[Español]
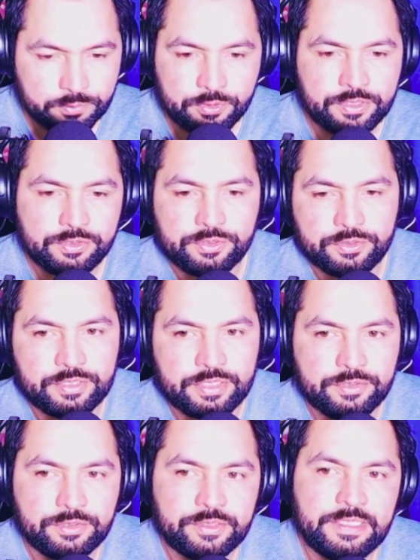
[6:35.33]
dentro
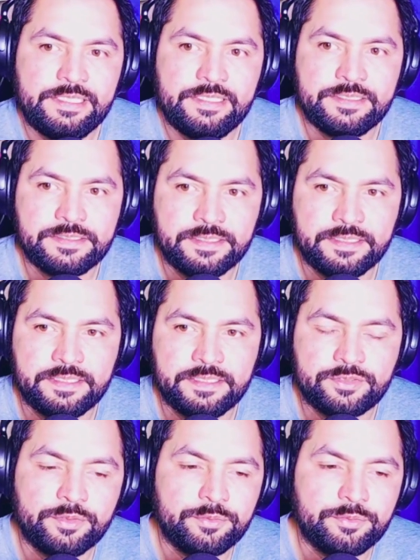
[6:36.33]
dentro de la iglesia que
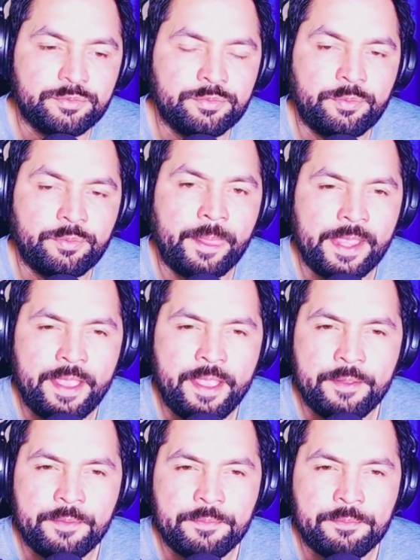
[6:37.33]
son
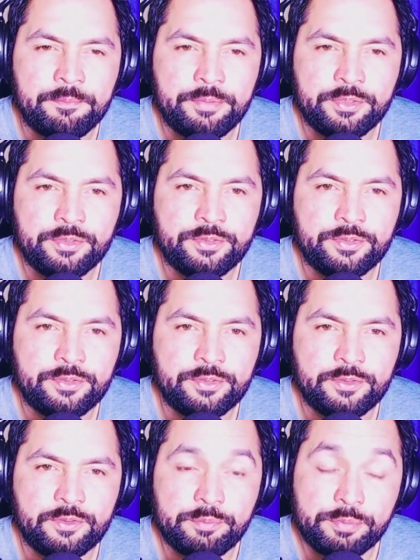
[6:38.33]

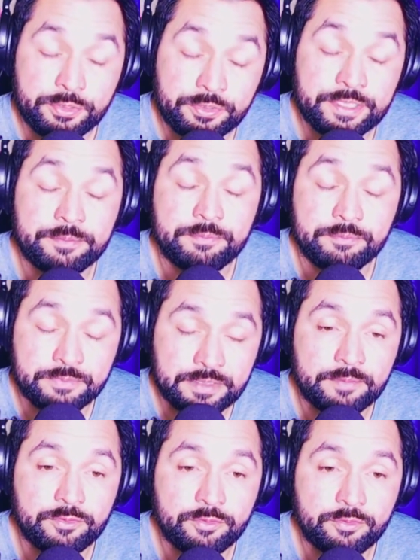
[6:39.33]
pro progres
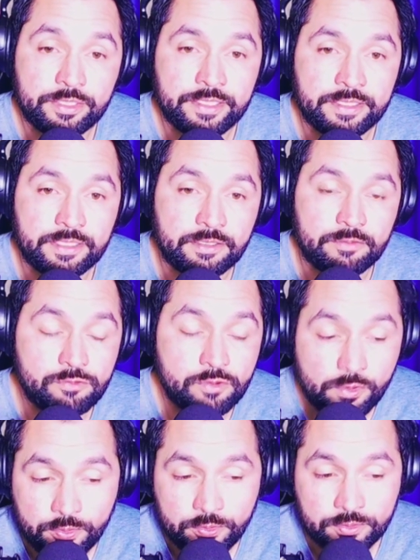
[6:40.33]
digamos eh,
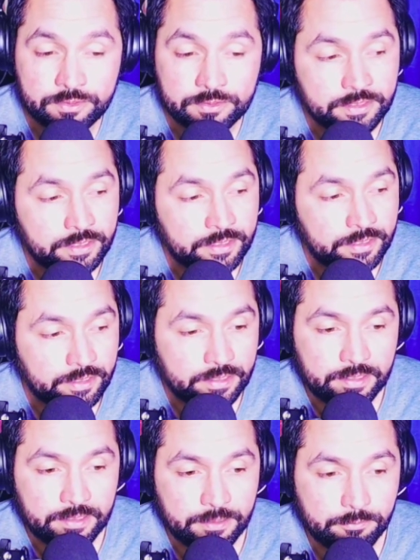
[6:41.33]
woke
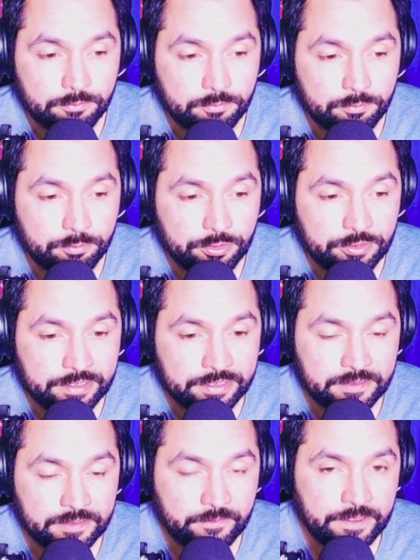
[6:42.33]
Em, pro
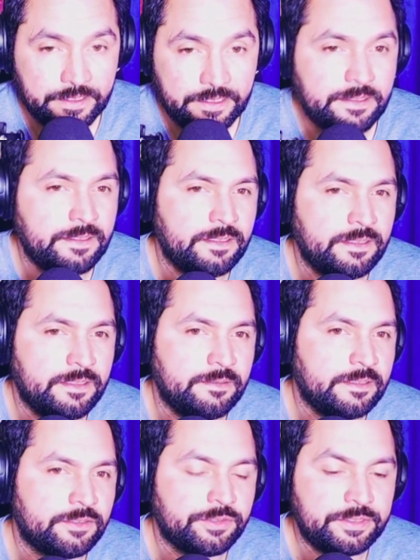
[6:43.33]

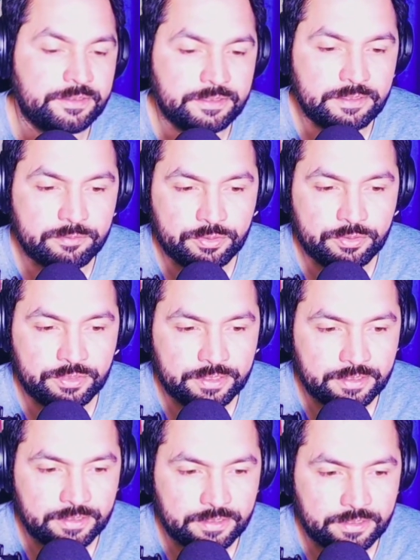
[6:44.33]
LGTBI, todo este tipo
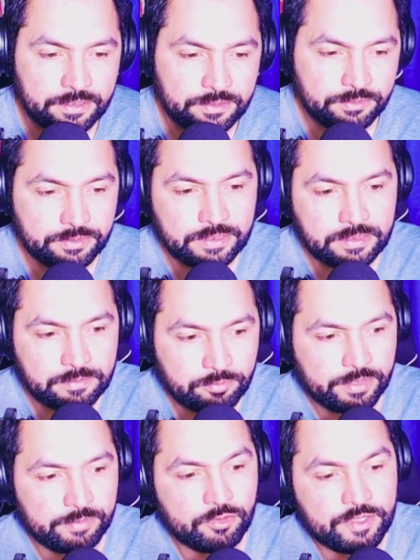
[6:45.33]
de todo este
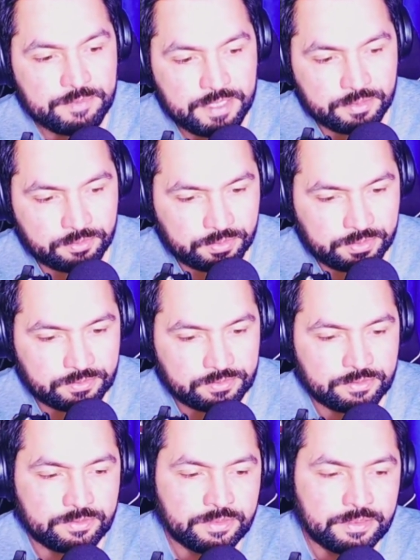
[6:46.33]
tipo de movimientos que son